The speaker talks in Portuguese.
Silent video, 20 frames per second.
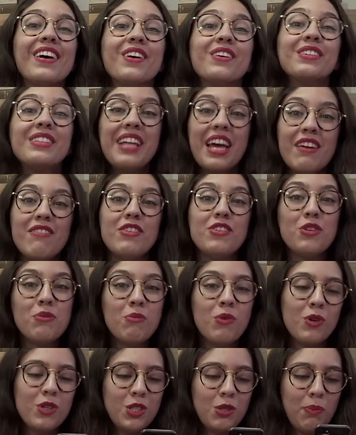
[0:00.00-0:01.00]
O David
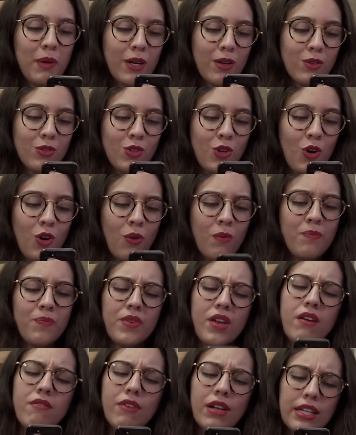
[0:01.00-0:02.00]
Mute perguntou:
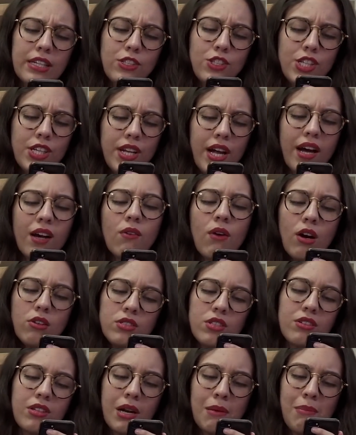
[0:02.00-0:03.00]
Valentina, qual é
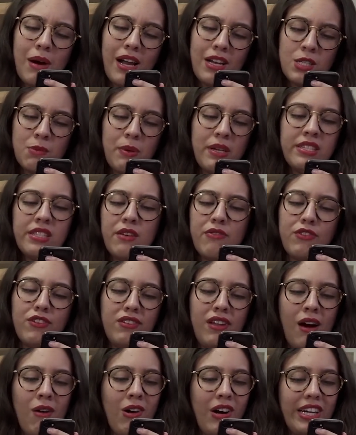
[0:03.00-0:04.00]
o seu trabalho
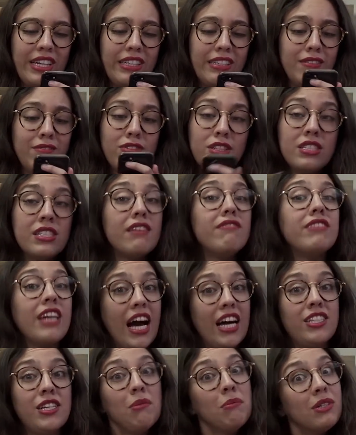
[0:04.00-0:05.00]
específico na Warner? Você
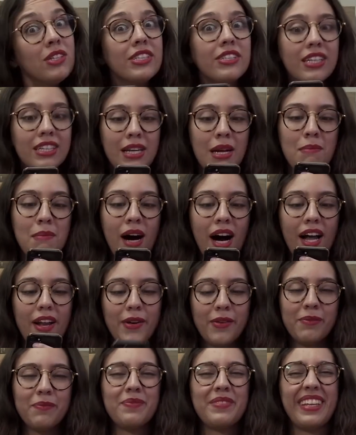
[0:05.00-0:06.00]
viaja muito a
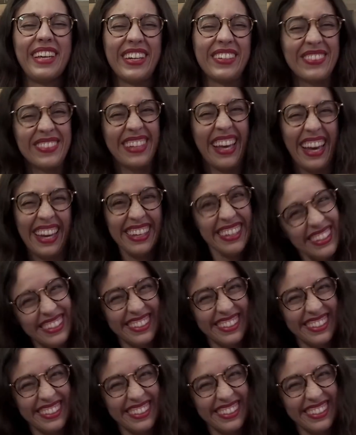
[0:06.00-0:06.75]
trabalho. Eu sei,